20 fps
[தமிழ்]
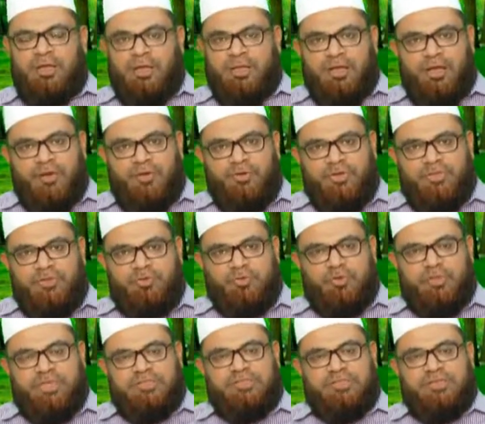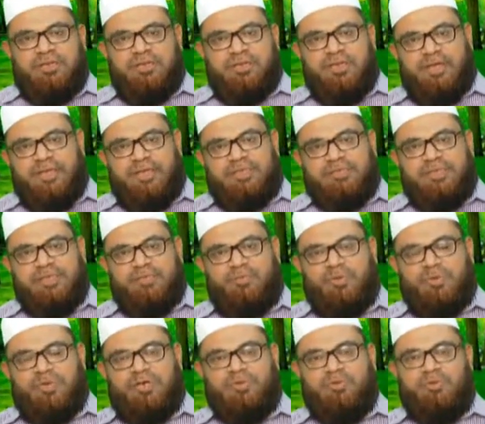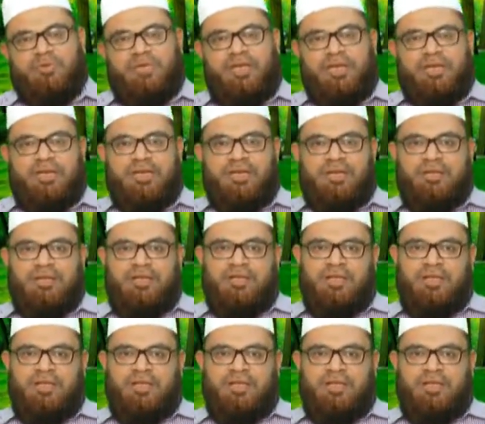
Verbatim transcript: அல்லாஹுடைய தூதர் சல்லல்லா அலிஸ்லாம் அவர்கள் சொன்னார்கள்